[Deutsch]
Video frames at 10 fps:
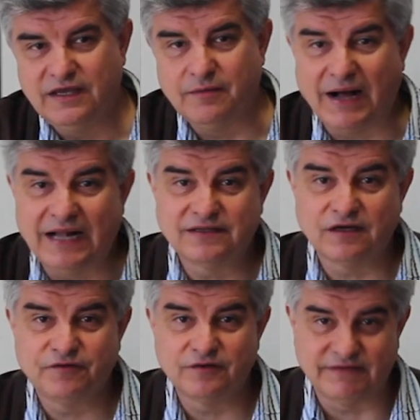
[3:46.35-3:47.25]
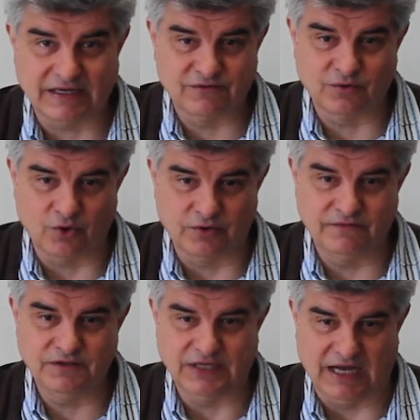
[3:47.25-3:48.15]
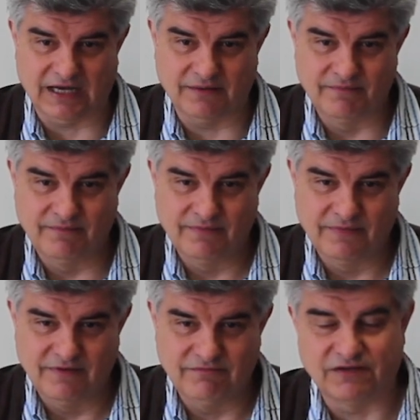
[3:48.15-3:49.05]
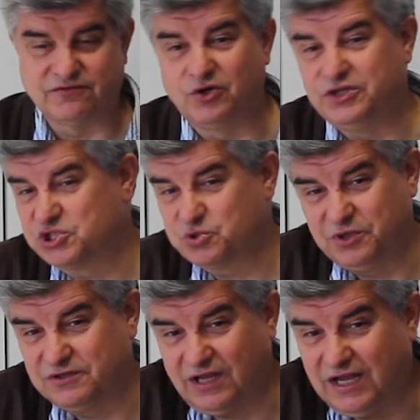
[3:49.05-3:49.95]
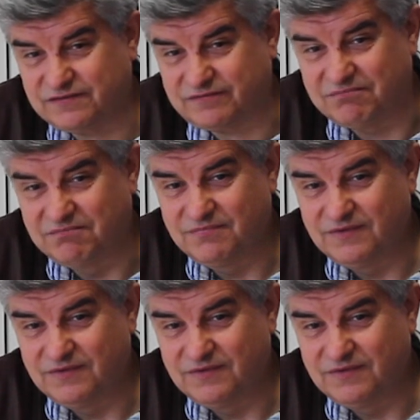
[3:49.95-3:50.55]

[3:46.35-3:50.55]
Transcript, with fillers: im Alter von 96 Jahren. Was soll die schon hinterlassen?